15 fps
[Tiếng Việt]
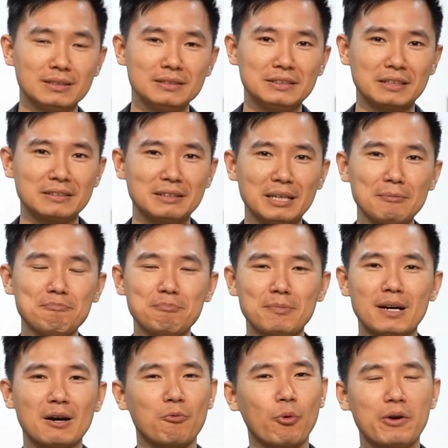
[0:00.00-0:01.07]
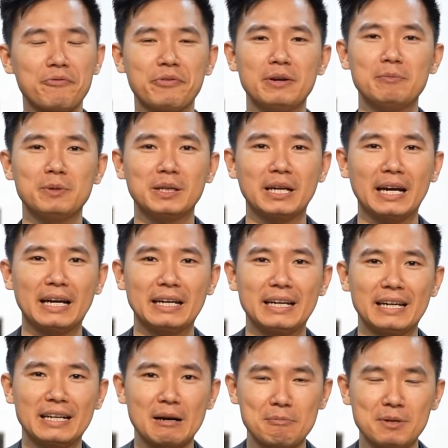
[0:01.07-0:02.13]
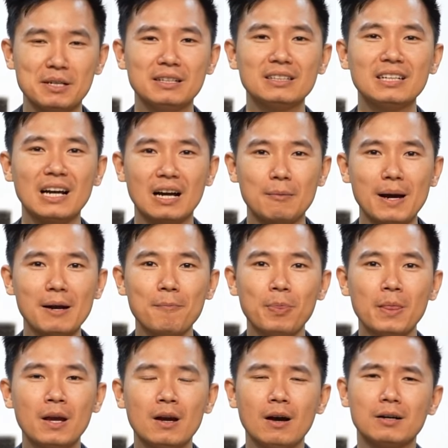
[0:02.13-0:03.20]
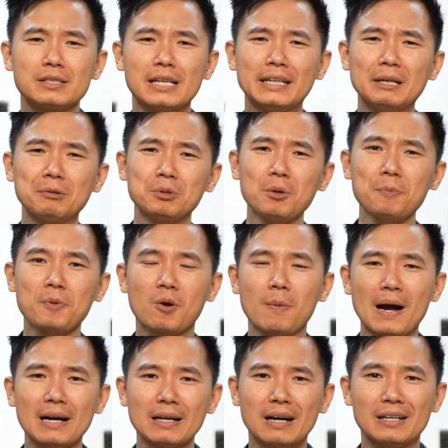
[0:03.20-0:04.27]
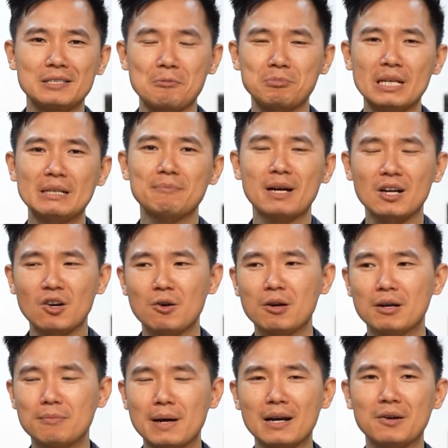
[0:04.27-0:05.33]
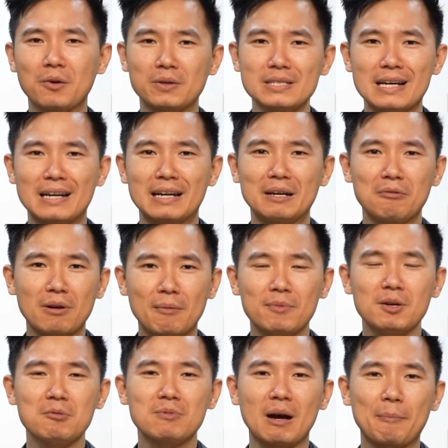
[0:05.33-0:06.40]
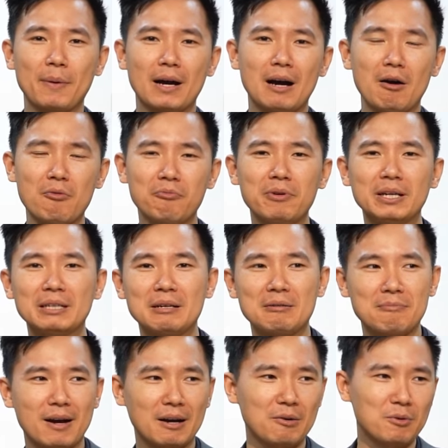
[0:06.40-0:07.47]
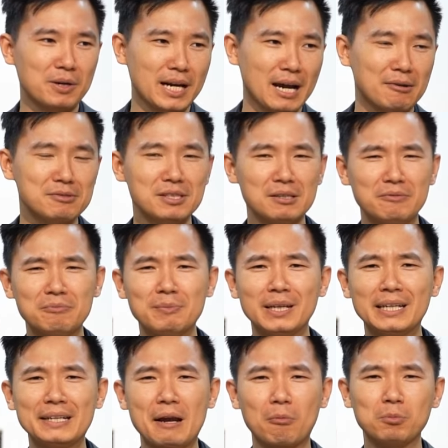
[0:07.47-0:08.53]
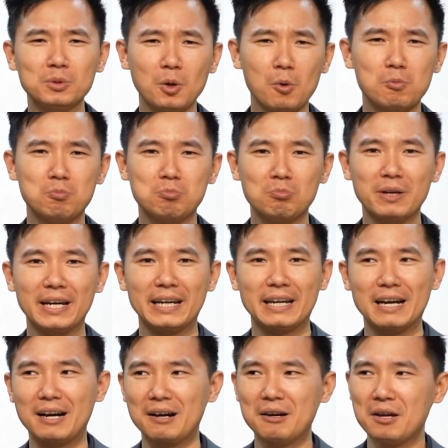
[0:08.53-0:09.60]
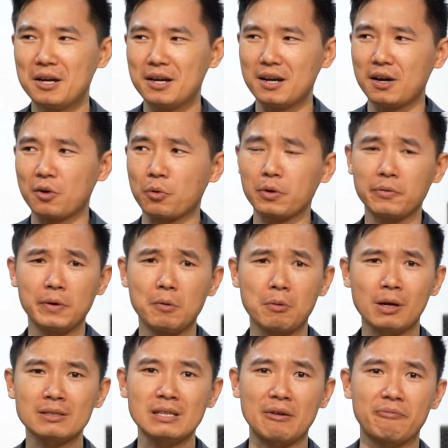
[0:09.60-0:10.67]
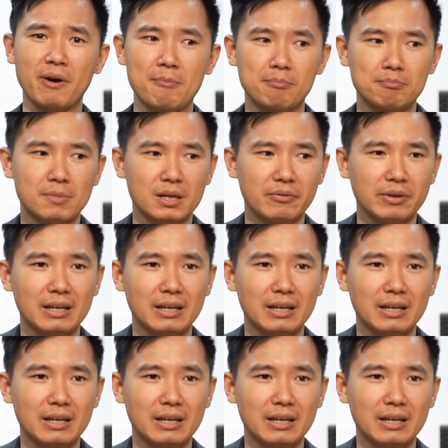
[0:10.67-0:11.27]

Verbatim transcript: đứng trực tiếp quay phim như này để gặp gỡ tất cả các bác. Ở trên YouTube có bác ở trong Tết bác có nói rằng là lâu lắm không gặp ông Vinh mặc quần áo sơ mi đóng thùng để review các sản phẩm, bởi